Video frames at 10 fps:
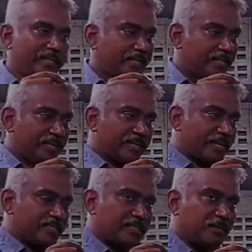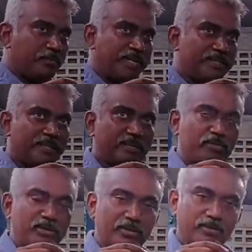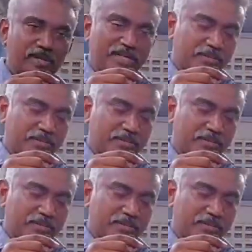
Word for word: நீங்கள் ரியர் ஆக்சில் ப்ரீத்தர்னு ஒன்று இருக்கும்